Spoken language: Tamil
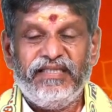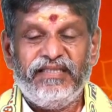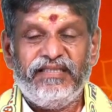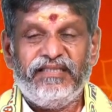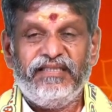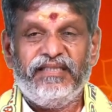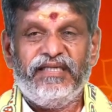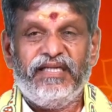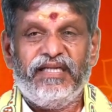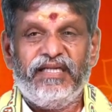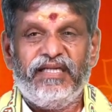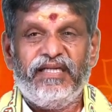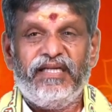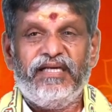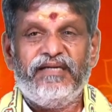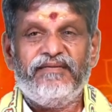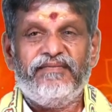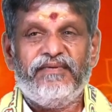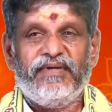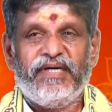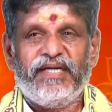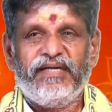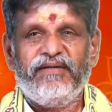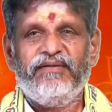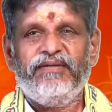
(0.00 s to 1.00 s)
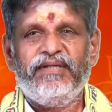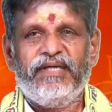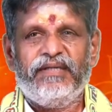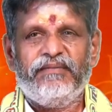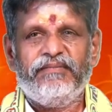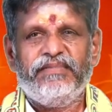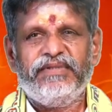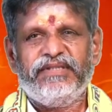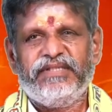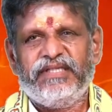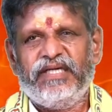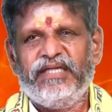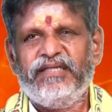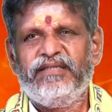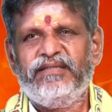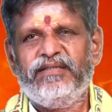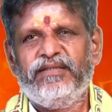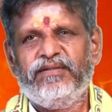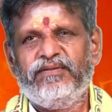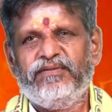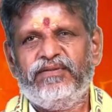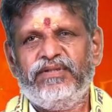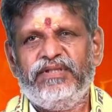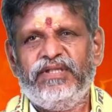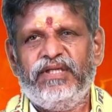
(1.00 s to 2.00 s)
இதுகளெல்லாம் வரவிடாமல்
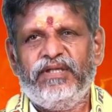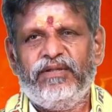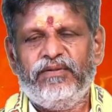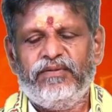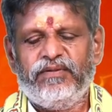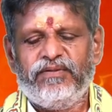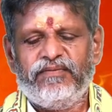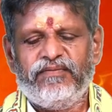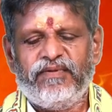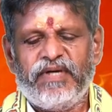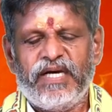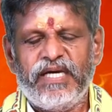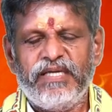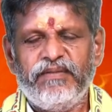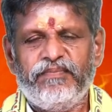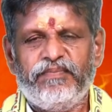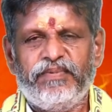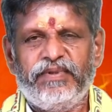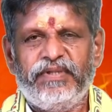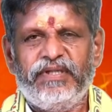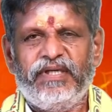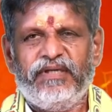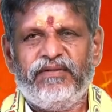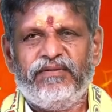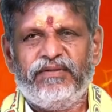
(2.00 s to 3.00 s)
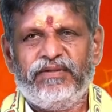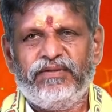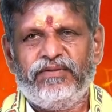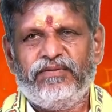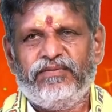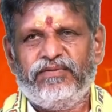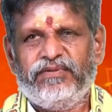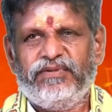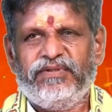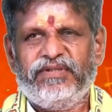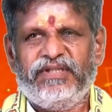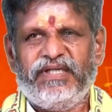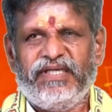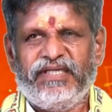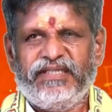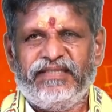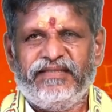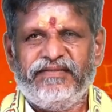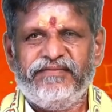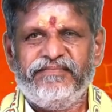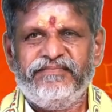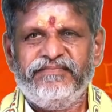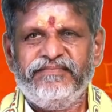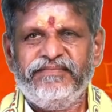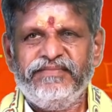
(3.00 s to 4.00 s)
தடுக்கக்கூடிய ஒரு வாய்ப்பை அவர் கொடுக்குறார்
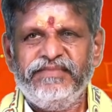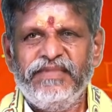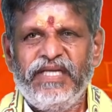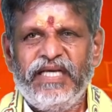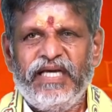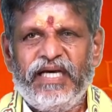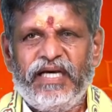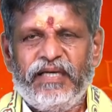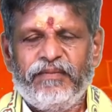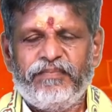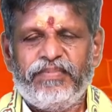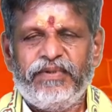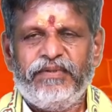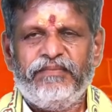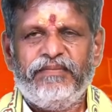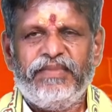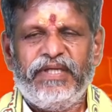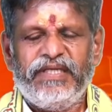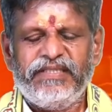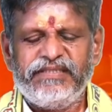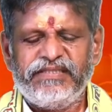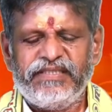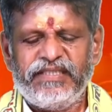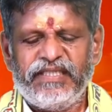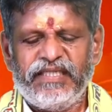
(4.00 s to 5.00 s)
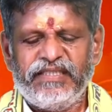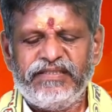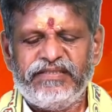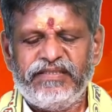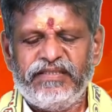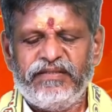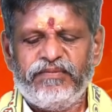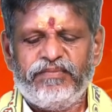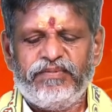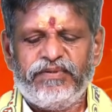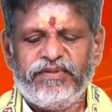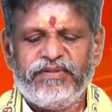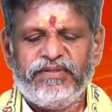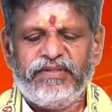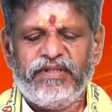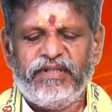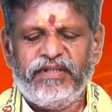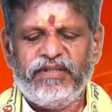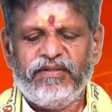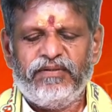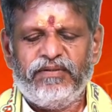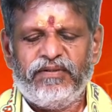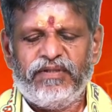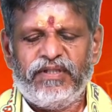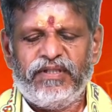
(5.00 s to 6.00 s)
அப்போ மேசராசியை
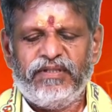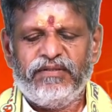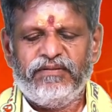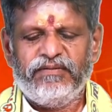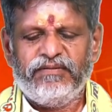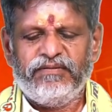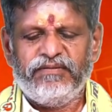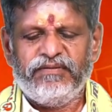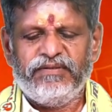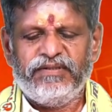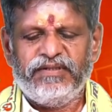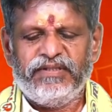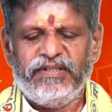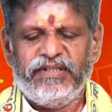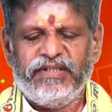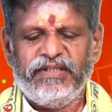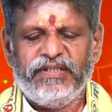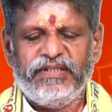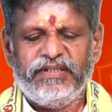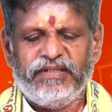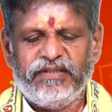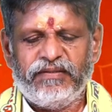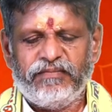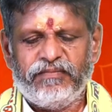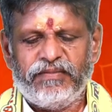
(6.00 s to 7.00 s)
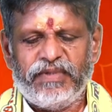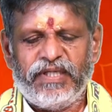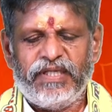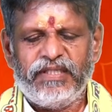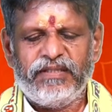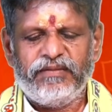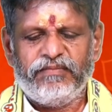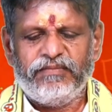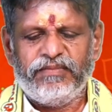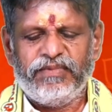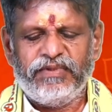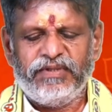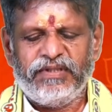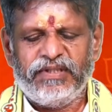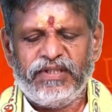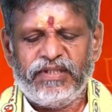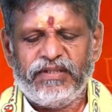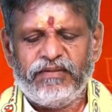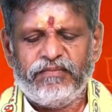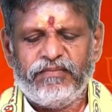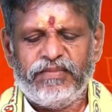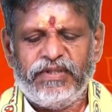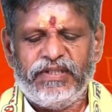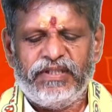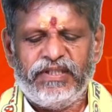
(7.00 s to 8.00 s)
பொறுத்தவரை ஓரளவுக்கு வந்து இந்த மாதம்
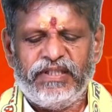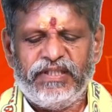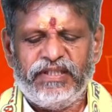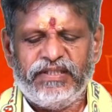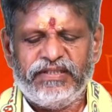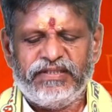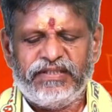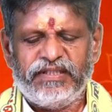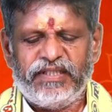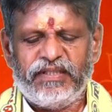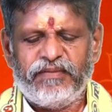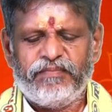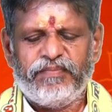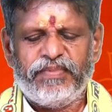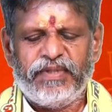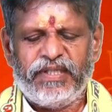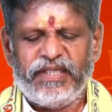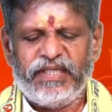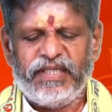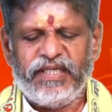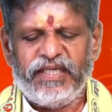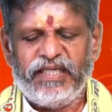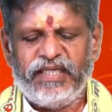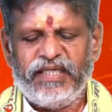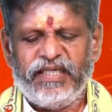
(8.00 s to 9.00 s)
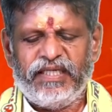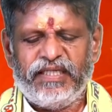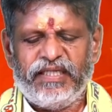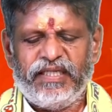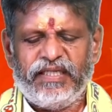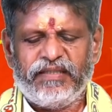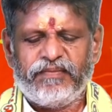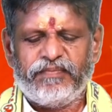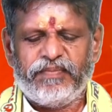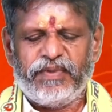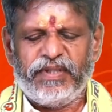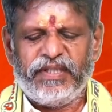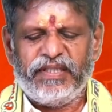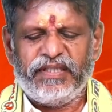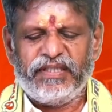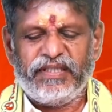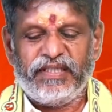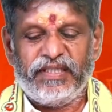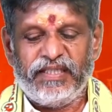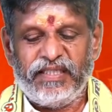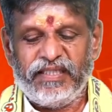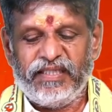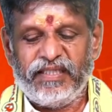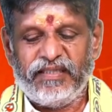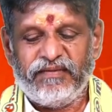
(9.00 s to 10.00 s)
முழுக்க ரொம்ப சிறப்பான
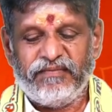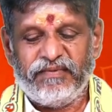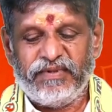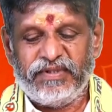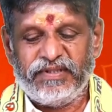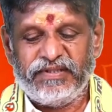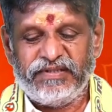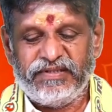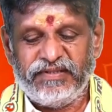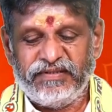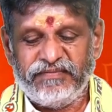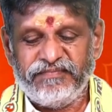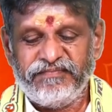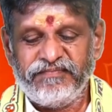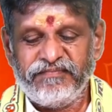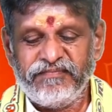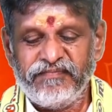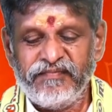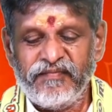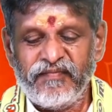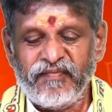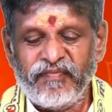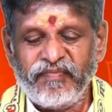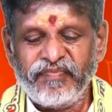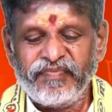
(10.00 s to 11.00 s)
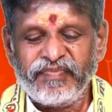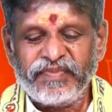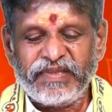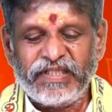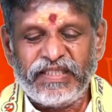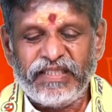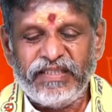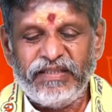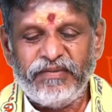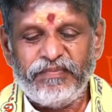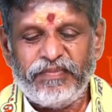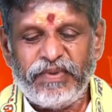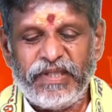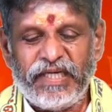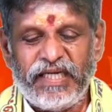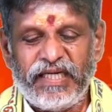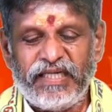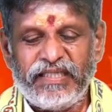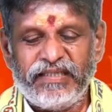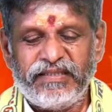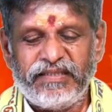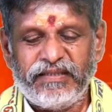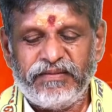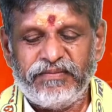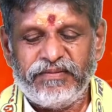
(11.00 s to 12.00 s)
நற்பலன்கள்லாம் வருது இப்போ
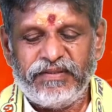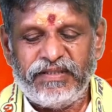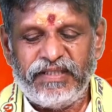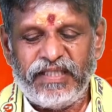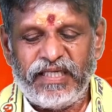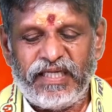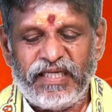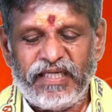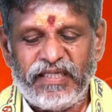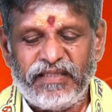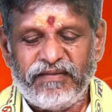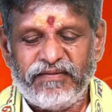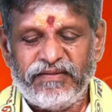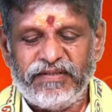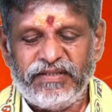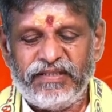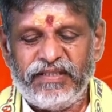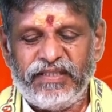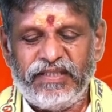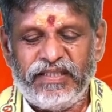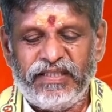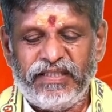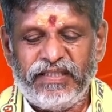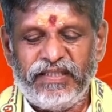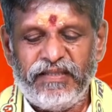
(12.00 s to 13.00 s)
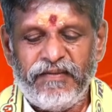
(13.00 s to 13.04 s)
அடுத்தபடியாக வந்து